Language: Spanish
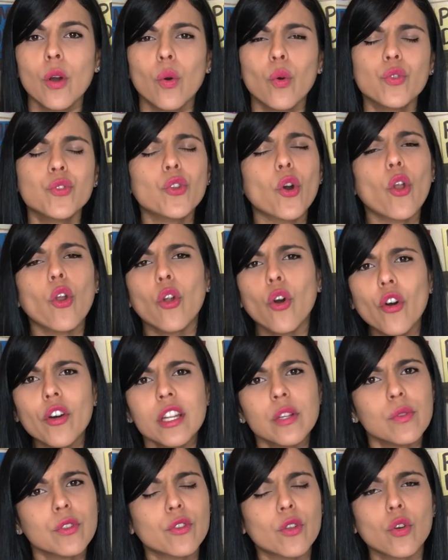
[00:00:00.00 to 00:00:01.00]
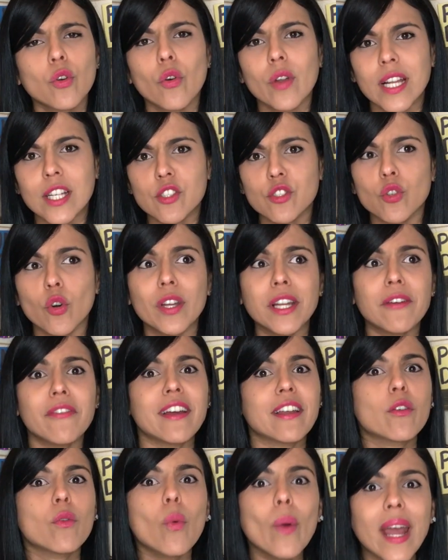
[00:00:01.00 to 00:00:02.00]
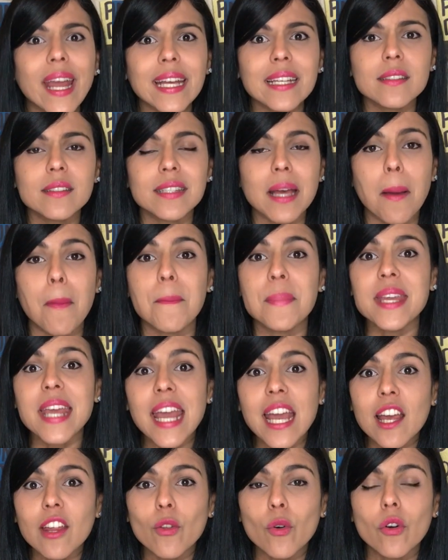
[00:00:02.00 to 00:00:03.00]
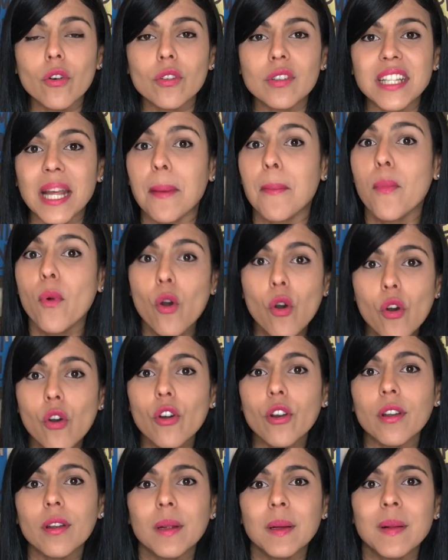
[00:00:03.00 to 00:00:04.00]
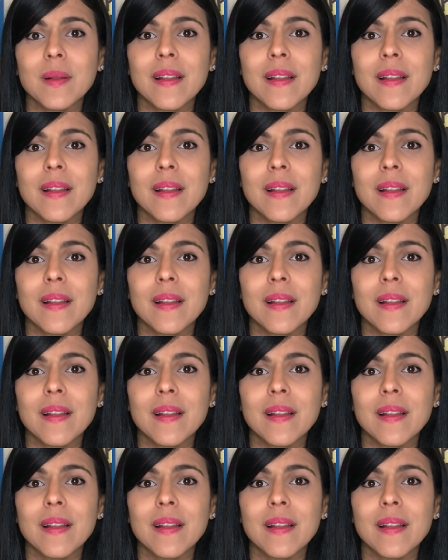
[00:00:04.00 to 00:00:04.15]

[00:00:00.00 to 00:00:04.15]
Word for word: un dolor en nuestros corazones, vergüenza, miedo, temor.